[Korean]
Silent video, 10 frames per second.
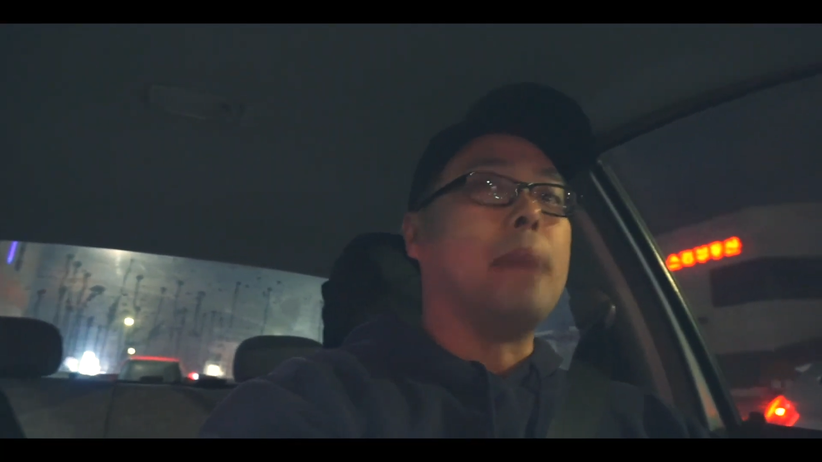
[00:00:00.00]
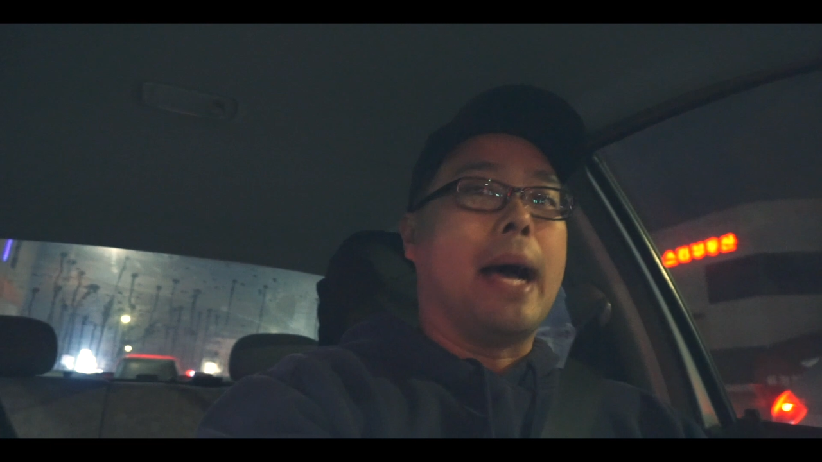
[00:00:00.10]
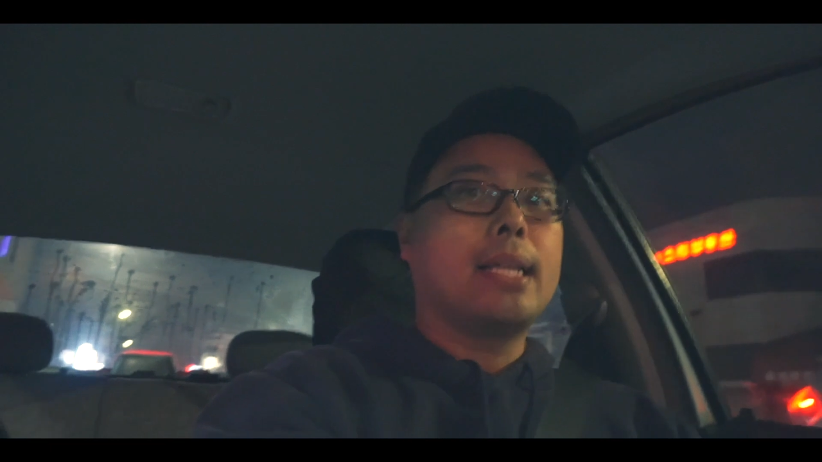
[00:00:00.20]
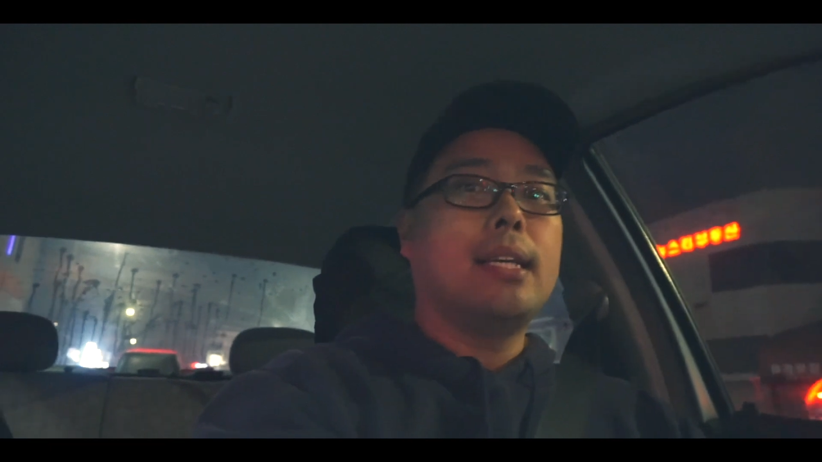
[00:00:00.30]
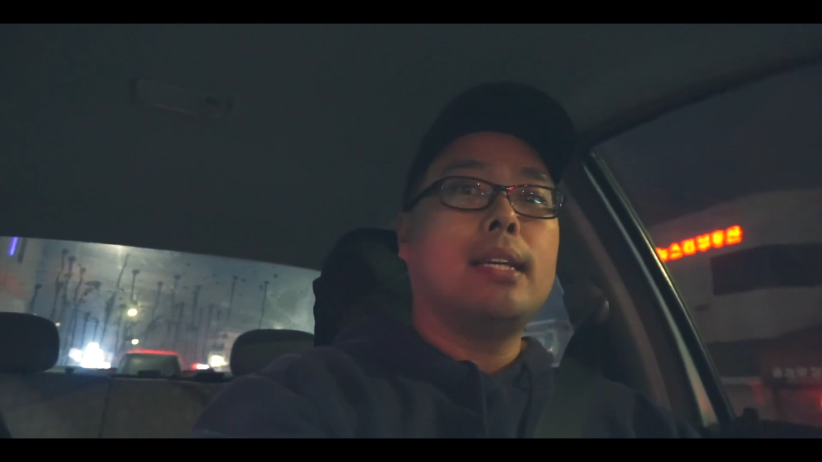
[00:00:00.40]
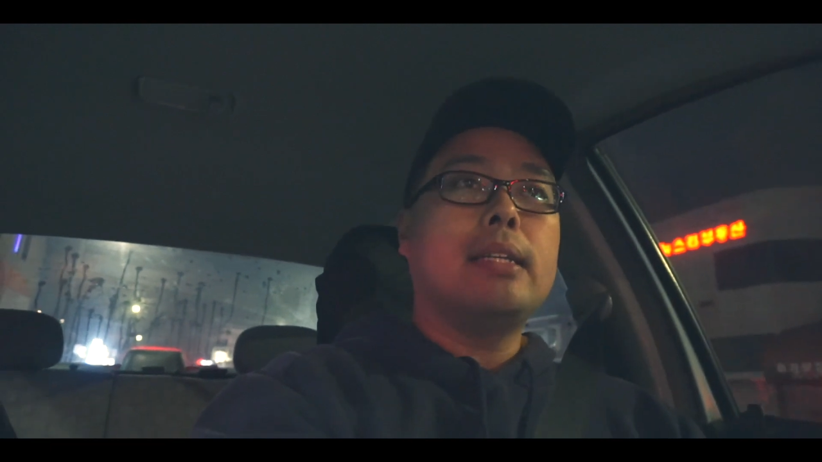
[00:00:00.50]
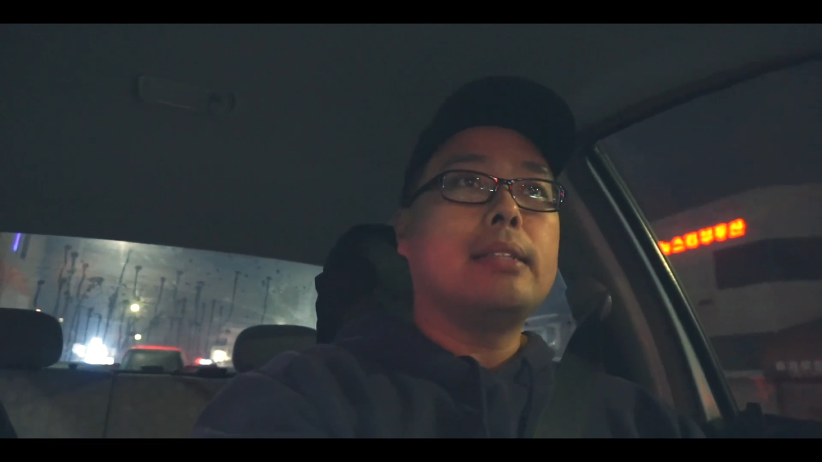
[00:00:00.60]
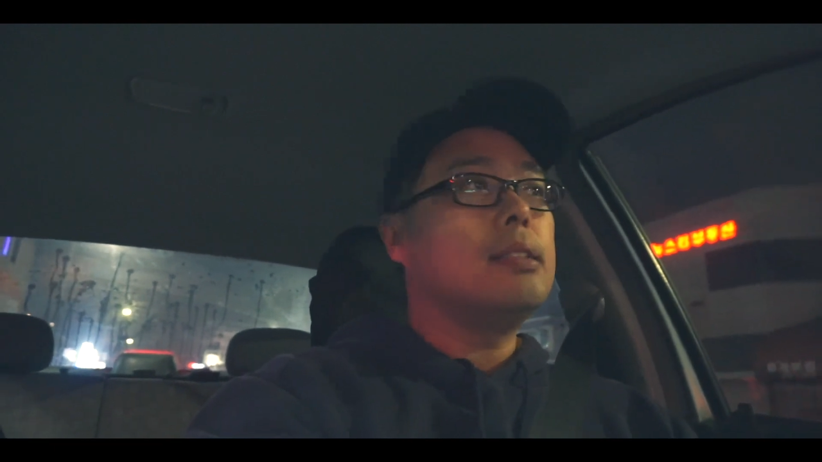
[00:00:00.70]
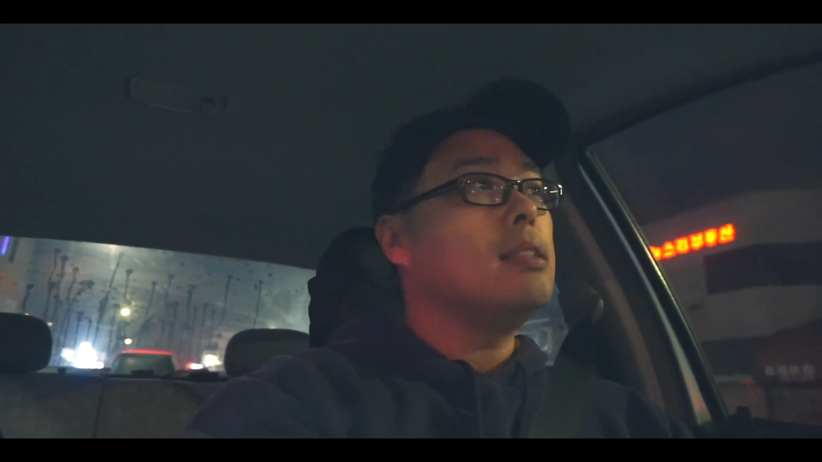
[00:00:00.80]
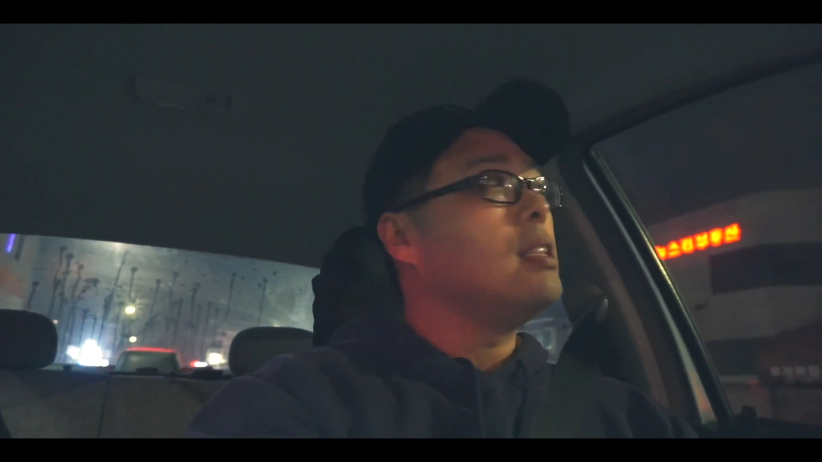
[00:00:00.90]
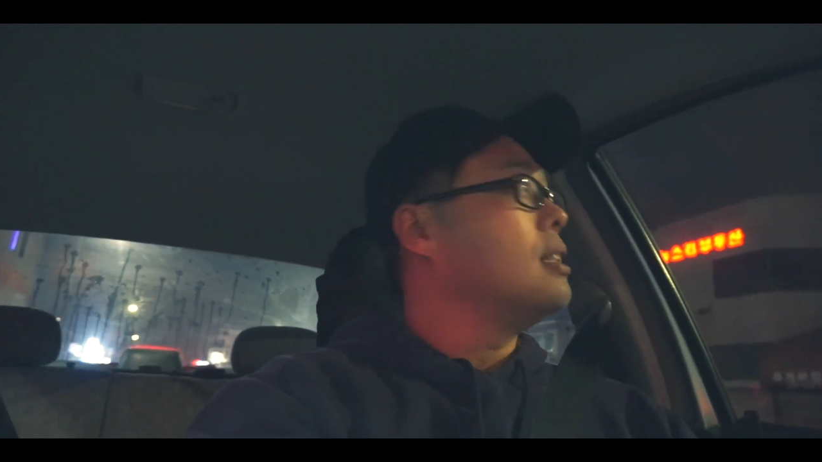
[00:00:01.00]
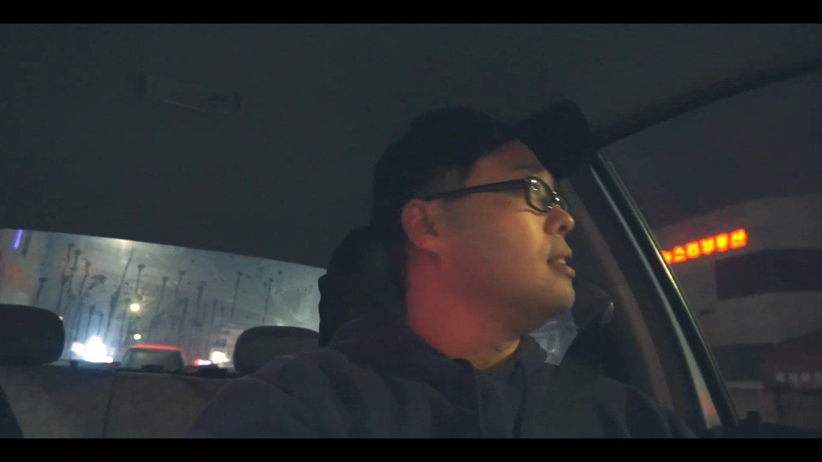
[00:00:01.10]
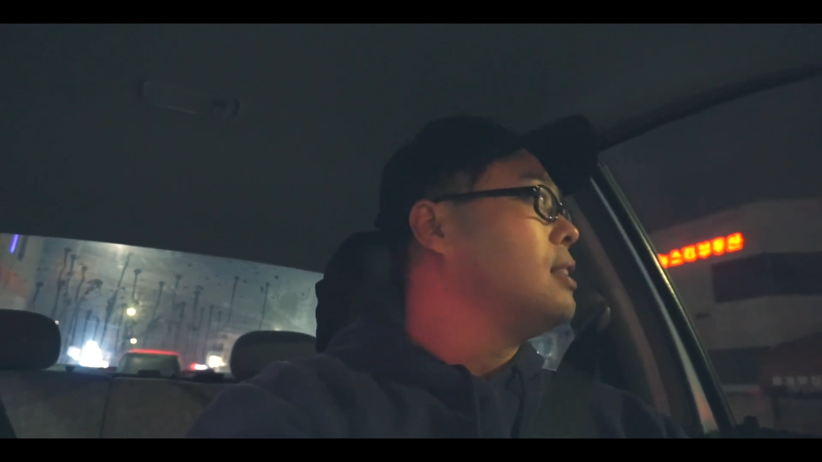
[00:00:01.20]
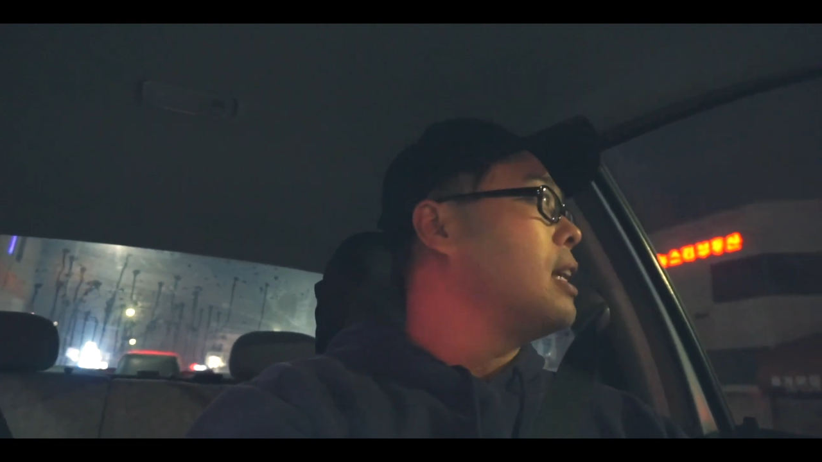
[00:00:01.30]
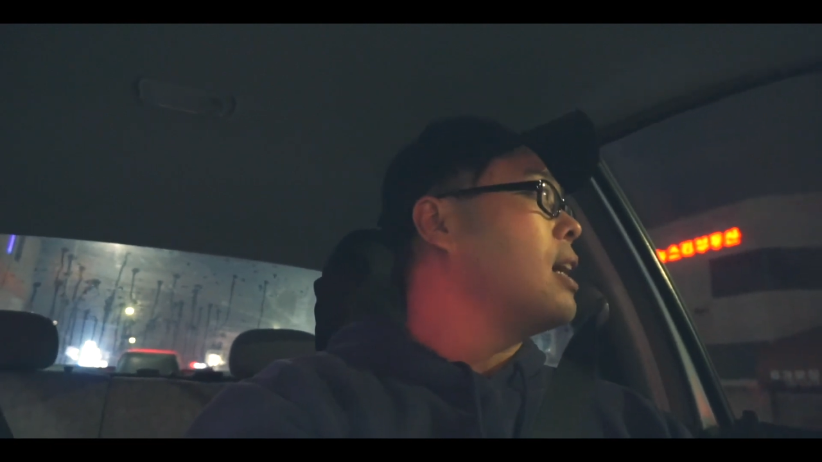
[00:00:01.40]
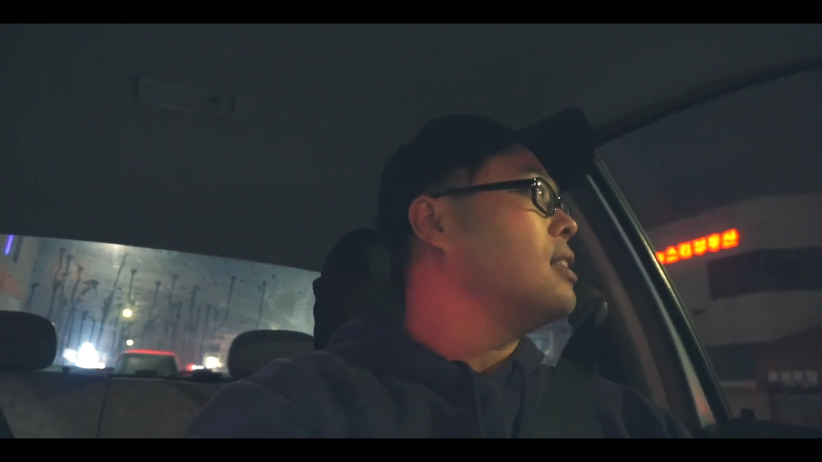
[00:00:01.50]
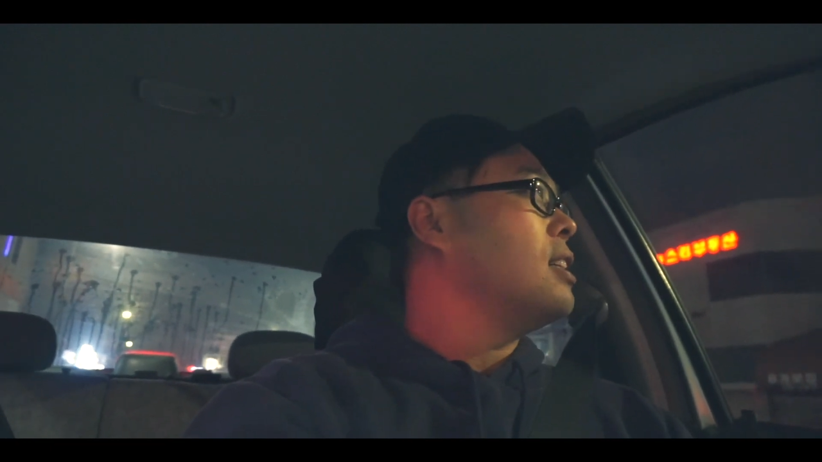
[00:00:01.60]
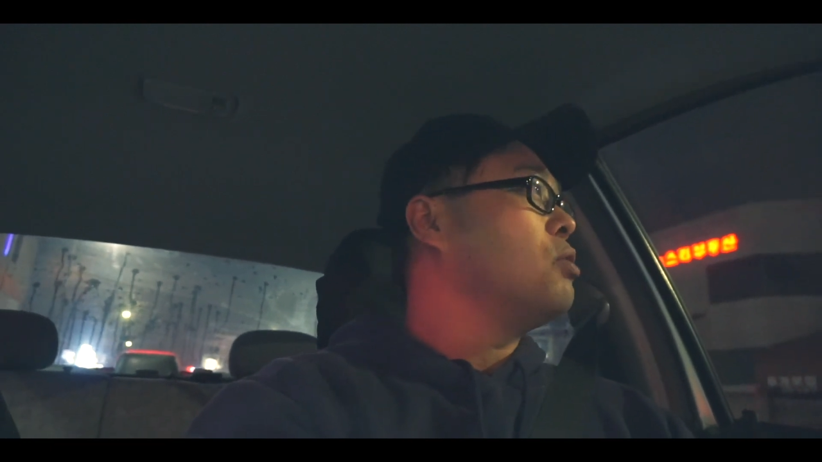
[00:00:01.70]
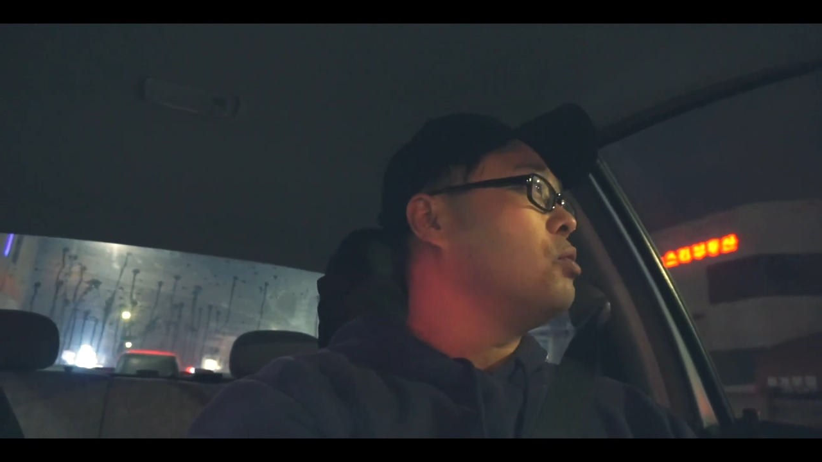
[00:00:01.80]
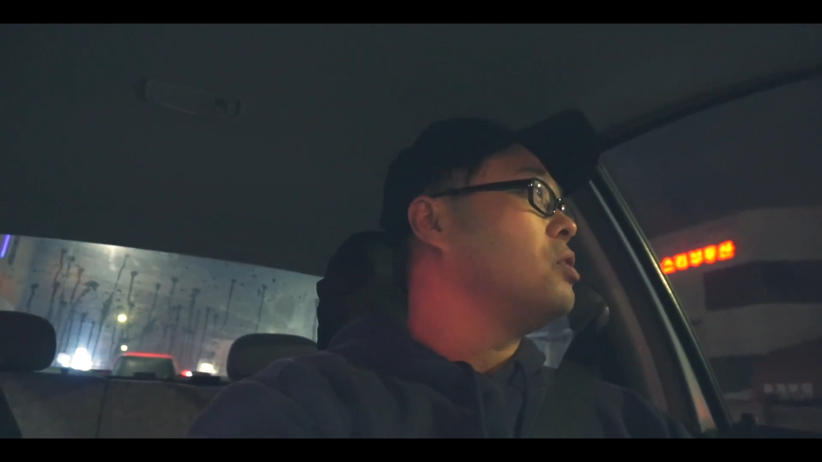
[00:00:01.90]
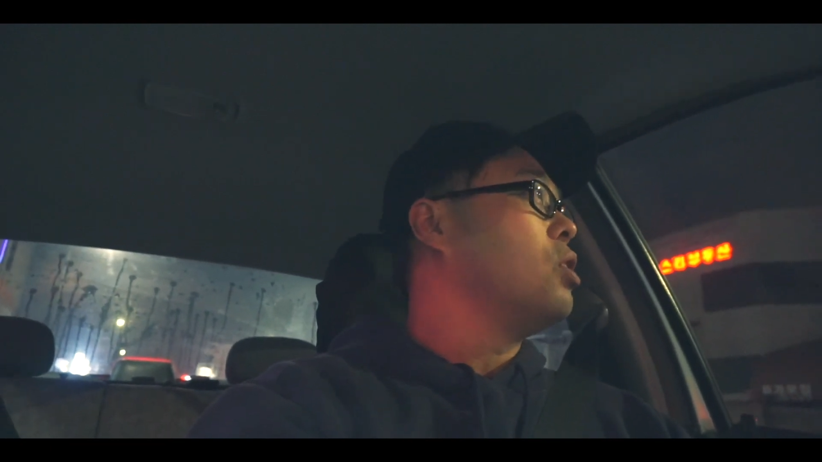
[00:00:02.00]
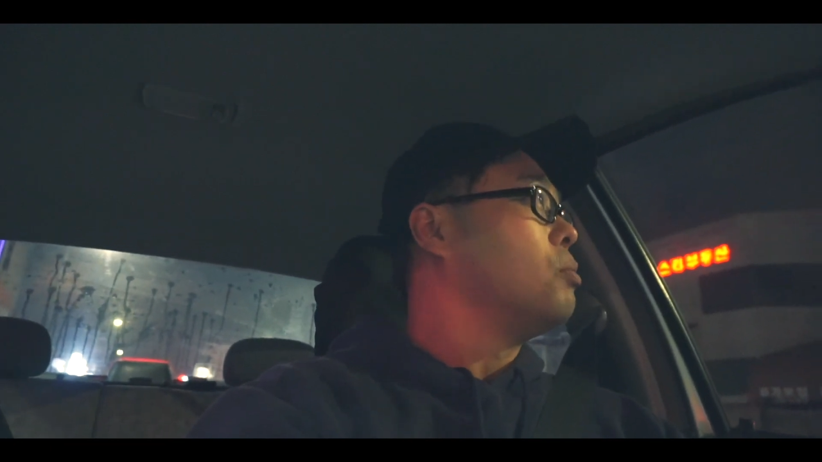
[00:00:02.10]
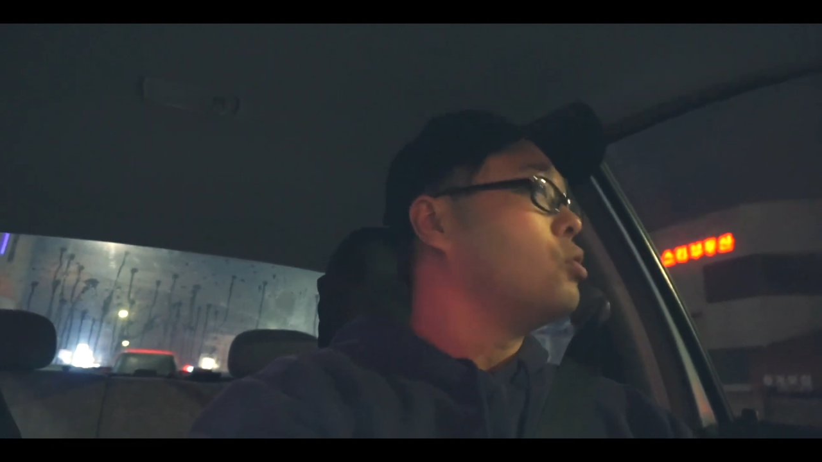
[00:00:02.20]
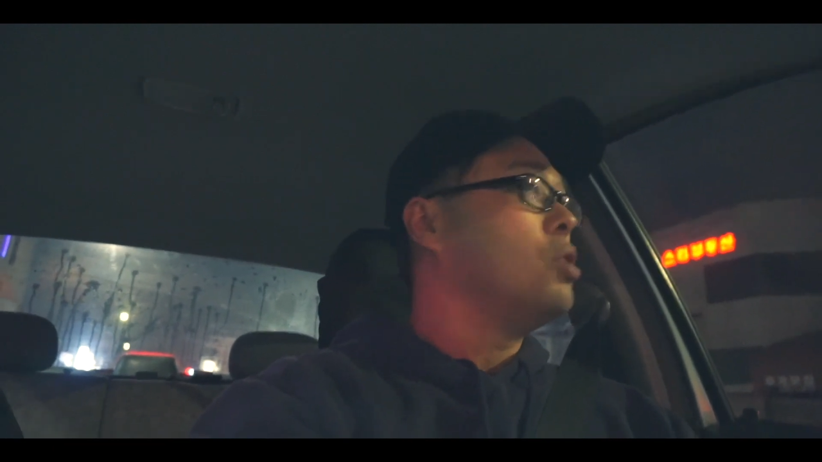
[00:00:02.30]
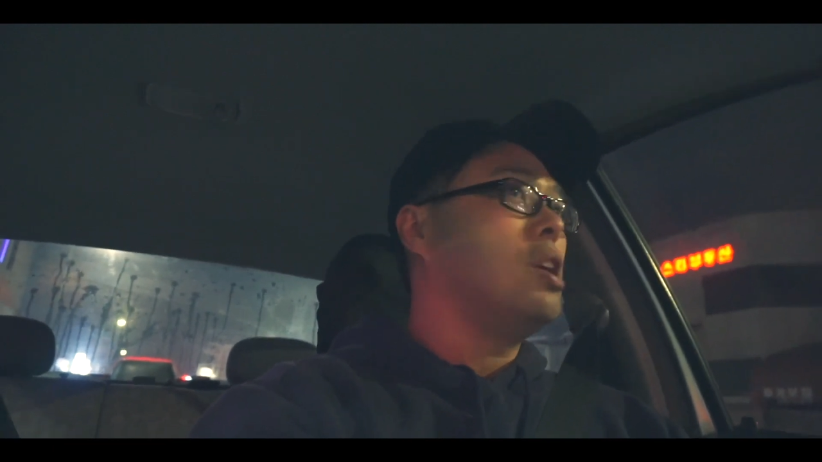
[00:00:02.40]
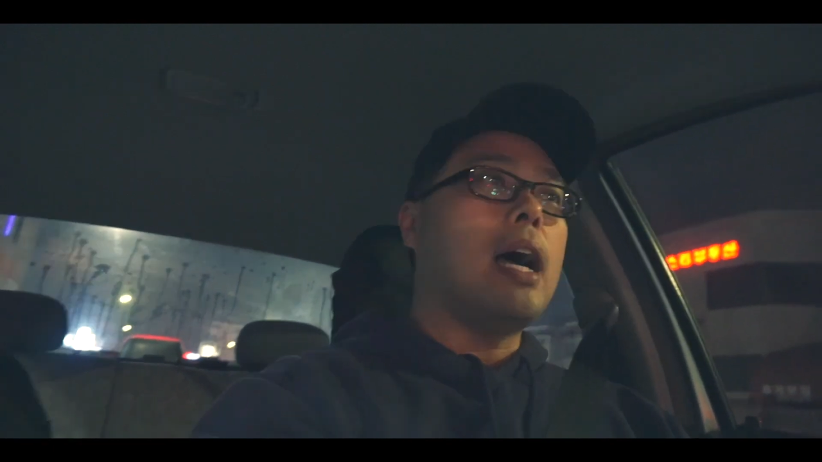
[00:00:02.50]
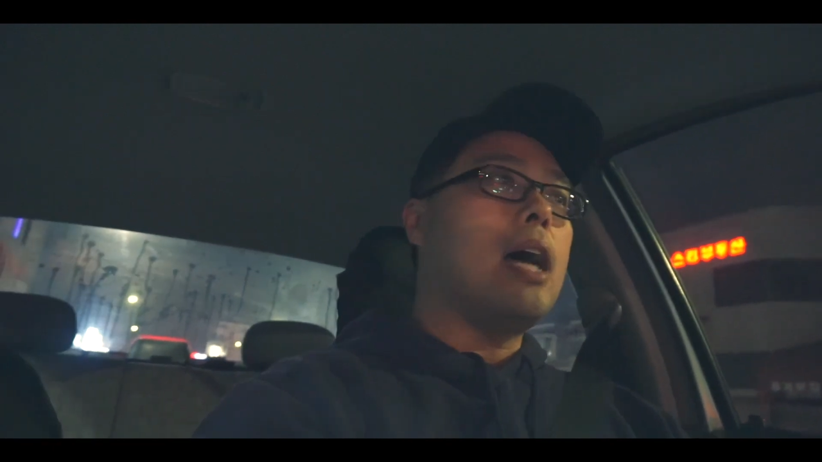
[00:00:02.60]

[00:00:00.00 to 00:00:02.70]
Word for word: 마켓은 이렇게 늦게까지 하는 곳은 없고요.